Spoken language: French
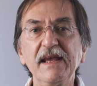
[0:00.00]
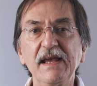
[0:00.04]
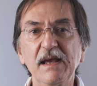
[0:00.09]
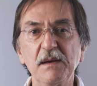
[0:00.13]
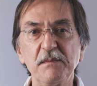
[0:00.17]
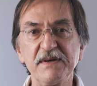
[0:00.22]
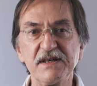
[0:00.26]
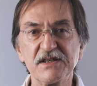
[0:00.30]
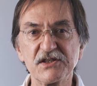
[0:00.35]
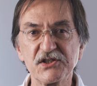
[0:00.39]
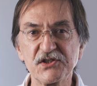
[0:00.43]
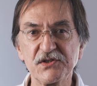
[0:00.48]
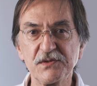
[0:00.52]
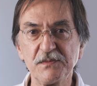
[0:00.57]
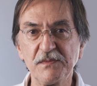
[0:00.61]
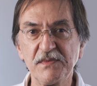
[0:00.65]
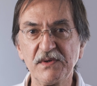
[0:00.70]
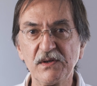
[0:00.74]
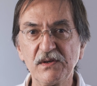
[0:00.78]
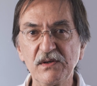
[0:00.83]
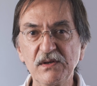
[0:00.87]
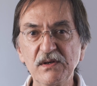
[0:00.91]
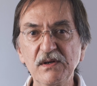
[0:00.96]

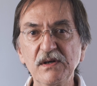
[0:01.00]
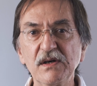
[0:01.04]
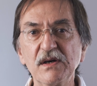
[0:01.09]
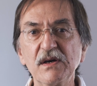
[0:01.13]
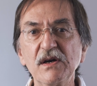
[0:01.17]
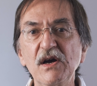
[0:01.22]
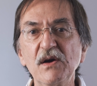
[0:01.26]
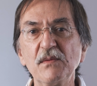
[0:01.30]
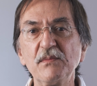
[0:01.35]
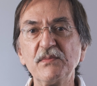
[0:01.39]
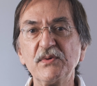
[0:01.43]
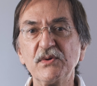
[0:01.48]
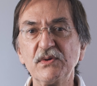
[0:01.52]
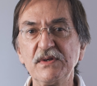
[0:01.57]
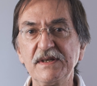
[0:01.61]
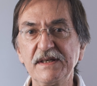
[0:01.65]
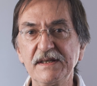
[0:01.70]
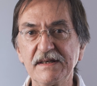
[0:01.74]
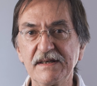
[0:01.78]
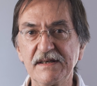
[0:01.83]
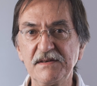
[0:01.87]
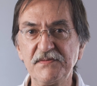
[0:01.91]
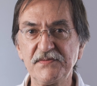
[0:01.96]
hébergement pour
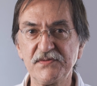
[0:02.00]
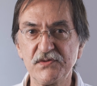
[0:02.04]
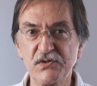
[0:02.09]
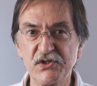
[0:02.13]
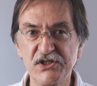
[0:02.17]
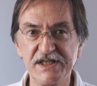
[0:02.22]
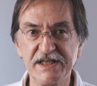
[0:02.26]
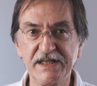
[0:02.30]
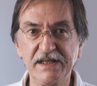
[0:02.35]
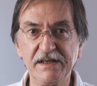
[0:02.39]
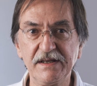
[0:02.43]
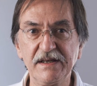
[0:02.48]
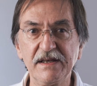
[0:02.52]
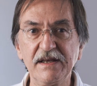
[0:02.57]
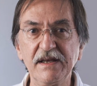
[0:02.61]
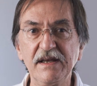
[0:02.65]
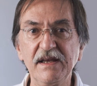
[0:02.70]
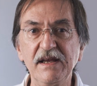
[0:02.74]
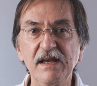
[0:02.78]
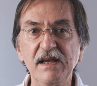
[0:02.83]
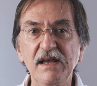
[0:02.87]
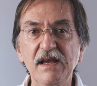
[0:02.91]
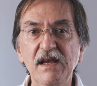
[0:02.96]
les réfugiés.
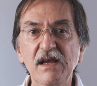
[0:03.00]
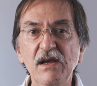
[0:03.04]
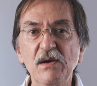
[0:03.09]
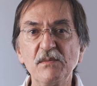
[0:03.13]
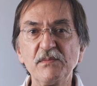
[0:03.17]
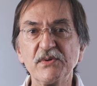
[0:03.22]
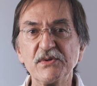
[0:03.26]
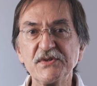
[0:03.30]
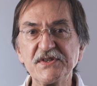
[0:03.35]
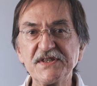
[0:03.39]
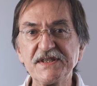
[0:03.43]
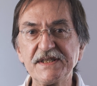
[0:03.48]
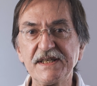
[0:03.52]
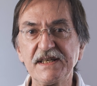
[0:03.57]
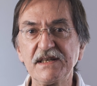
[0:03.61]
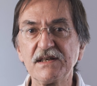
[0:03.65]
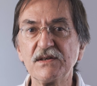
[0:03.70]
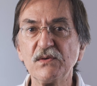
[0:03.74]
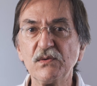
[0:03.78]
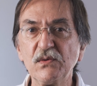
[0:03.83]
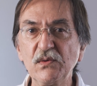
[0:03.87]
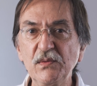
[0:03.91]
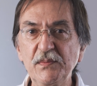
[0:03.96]
Pour ces
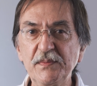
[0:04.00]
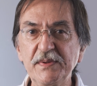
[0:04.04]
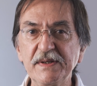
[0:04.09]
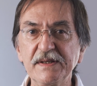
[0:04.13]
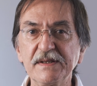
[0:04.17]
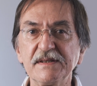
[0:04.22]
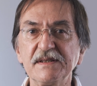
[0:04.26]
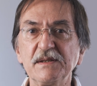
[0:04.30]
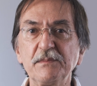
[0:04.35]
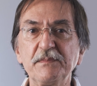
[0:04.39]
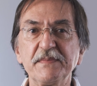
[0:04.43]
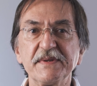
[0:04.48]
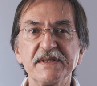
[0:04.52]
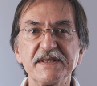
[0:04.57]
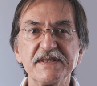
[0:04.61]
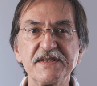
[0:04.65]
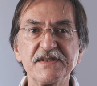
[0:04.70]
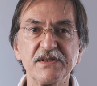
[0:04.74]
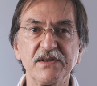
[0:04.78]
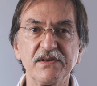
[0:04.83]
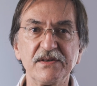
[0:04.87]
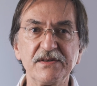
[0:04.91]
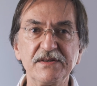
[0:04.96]
groupes de
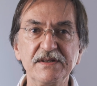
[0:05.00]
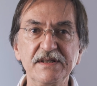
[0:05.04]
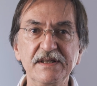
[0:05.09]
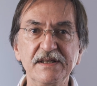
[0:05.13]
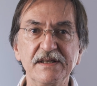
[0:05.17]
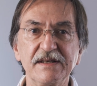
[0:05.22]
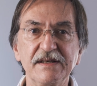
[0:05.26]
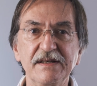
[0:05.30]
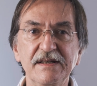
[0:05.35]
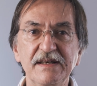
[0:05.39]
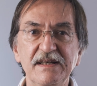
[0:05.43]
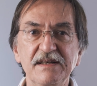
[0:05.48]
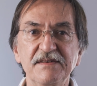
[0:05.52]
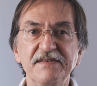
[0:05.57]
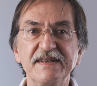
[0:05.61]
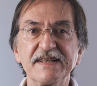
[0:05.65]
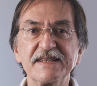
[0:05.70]
personnes, la